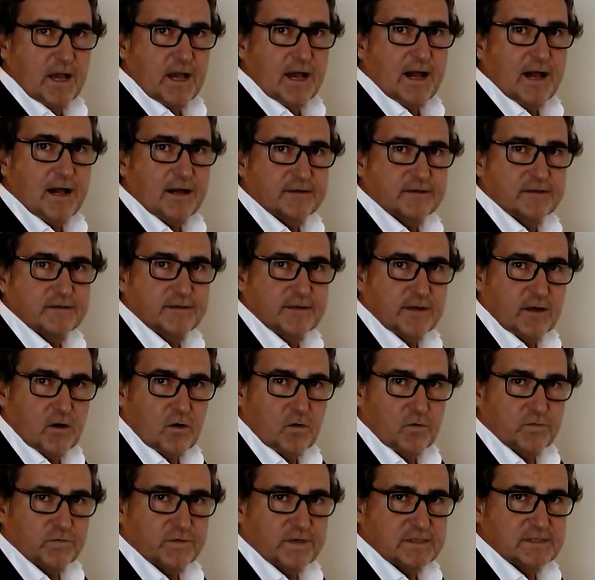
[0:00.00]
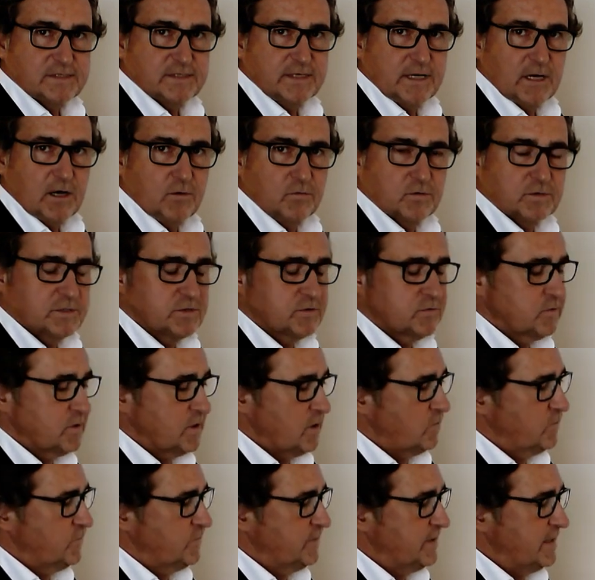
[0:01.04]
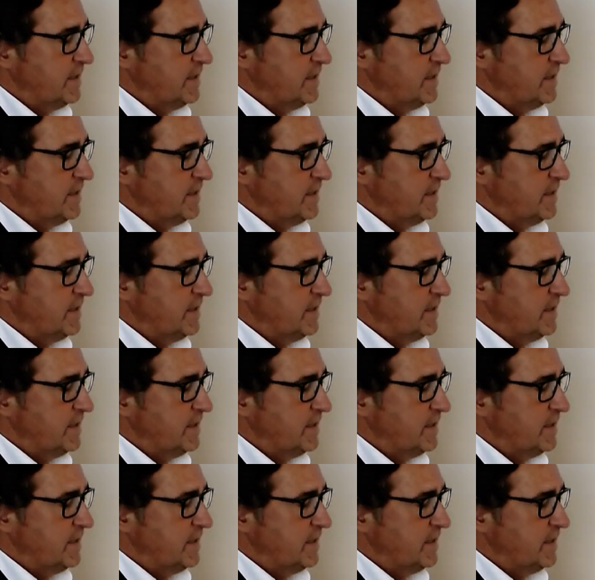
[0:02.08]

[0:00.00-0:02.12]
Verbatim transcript: Achtet darauf, dass die Auszüge auf